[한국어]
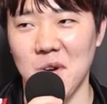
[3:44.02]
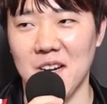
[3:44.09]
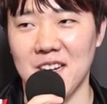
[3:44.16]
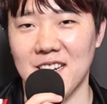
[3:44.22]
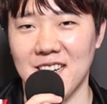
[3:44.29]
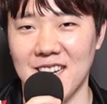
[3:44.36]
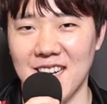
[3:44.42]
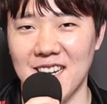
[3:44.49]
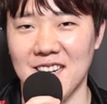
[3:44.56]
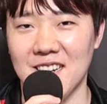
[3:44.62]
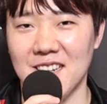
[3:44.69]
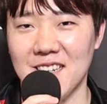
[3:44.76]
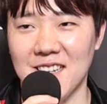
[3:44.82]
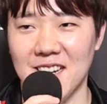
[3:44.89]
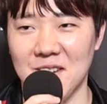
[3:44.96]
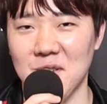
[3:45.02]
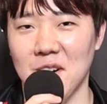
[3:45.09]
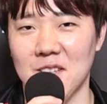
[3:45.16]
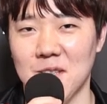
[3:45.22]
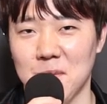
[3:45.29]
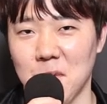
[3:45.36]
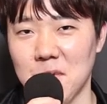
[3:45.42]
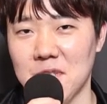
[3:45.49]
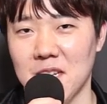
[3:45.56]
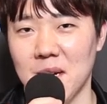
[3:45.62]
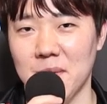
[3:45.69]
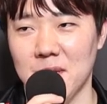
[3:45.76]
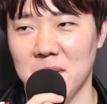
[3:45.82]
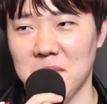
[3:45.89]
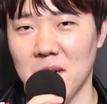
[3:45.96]
오락가락 할것 같아요. 본
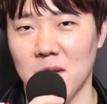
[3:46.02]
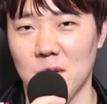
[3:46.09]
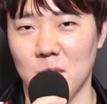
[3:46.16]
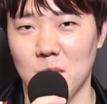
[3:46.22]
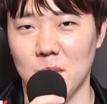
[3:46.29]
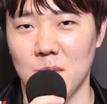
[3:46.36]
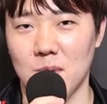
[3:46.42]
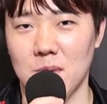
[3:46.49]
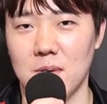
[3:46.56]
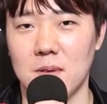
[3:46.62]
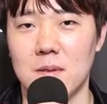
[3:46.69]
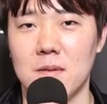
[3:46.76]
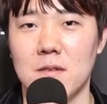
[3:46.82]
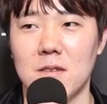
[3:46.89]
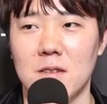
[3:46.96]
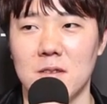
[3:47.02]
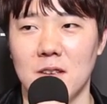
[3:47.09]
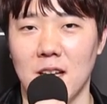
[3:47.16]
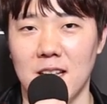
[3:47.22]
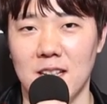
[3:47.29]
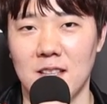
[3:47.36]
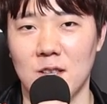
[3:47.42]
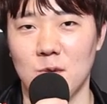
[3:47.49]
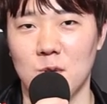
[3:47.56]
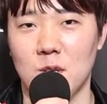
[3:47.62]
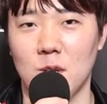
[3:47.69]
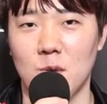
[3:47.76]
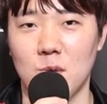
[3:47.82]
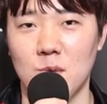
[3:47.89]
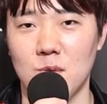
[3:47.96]
사람들 입장에서도 얘네한테도
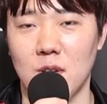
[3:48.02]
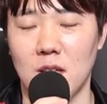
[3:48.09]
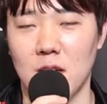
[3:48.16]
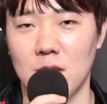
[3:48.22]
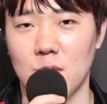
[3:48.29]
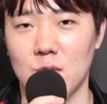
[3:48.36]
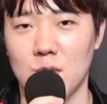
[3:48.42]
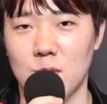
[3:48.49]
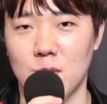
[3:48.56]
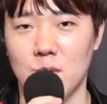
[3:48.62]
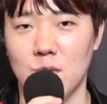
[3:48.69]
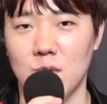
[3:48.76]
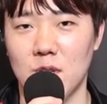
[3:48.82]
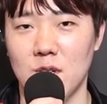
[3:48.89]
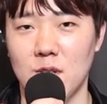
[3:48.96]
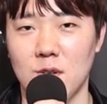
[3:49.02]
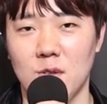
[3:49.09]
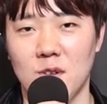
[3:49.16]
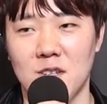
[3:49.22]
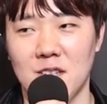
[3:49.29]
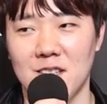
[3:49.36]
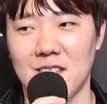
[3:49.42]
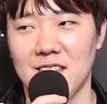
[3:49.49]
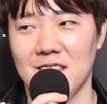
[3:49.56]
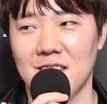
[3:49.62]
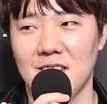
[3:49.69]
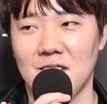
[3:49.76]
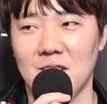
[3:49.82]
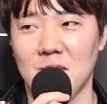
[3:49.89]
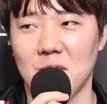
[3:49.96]
이기고 얘한테도 지고
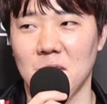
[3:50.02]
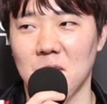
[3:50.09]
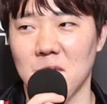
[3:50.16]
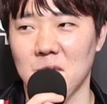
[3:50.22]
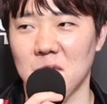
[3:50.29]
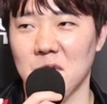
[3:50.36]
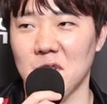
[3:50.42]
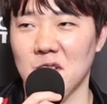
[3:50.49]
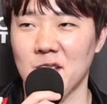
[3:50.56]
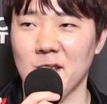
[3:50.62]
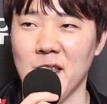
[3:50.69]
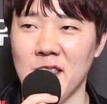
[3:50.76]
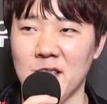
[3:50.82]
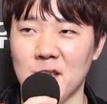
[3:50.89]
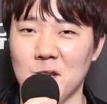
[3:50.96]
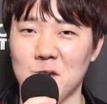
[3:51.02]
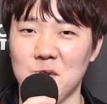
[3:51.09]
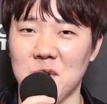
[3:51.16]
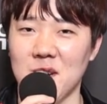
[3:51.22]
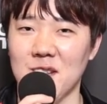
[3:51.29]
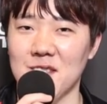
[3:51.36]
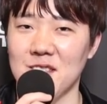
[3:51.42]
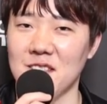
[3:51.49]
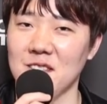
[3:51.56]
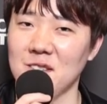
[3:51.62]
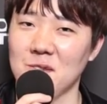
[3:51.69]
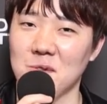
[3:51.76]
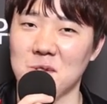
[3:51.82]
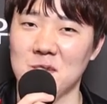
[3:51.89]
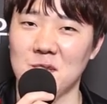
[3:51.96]
어, 이걸 얘는 이길 줄
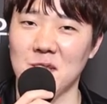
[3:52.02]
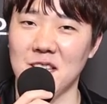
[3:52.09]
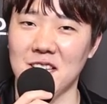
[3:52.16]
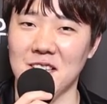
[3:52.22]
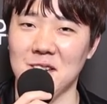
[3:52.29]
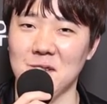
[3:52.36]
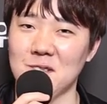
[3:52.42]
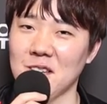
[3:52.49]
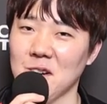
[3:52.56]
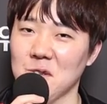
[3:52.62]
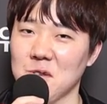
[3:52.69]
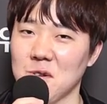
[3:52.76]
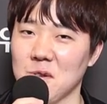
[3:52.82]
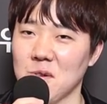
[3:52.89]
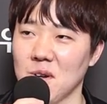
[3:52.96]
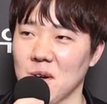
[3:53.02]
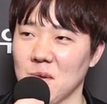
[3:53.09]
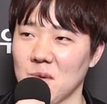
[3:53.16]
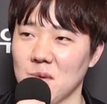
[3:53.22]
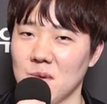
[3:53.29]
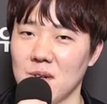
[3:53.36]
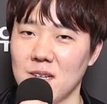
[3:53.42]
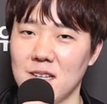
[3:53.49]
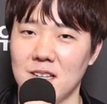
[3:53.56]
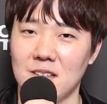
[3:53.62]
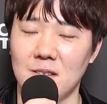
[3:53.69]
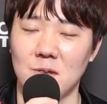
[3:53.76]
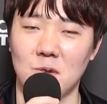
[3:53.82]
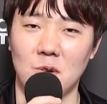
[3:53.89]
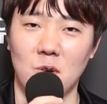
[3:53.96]
알았는데 어, 지네 이런 생각도 들 것 같고
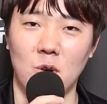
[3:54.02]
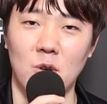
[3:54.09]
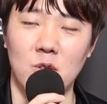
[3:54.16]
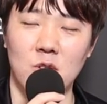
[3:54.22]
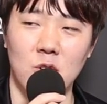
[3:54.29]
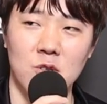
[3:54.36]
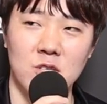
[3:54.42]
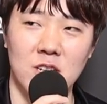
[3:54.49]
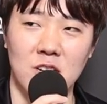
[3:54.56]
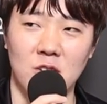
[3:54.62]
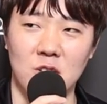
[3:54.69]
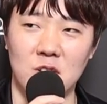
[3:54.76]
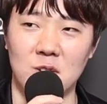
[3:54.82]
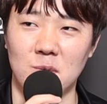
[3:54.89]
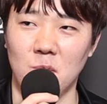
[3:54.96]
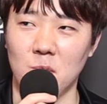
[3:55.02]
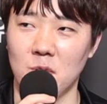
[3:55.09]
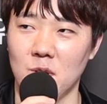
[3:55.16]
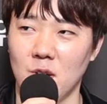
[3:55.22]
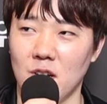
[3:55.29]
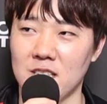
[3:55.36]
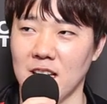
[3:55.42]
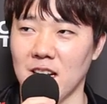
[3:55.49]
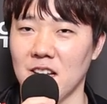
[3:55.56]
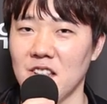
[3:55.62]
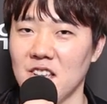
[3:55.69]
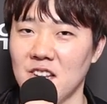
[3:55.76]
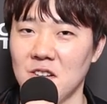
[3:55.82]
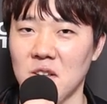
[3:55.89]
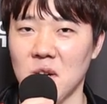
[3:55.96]
또 어느, 어느 날 경기를 보면 아
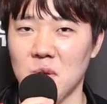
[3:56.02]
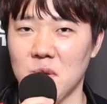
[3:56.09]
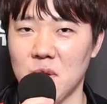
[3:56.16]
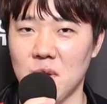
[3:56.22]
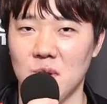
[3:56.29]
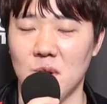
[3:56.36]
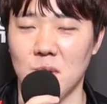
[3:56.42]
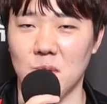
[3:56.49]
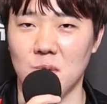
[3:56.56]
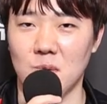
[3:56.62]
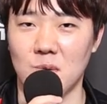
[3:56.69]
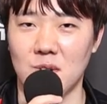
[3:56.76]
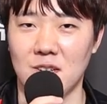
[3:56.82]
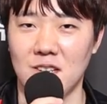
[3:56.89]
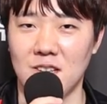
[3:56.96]
잘하네 이런 생각도 들 것 같고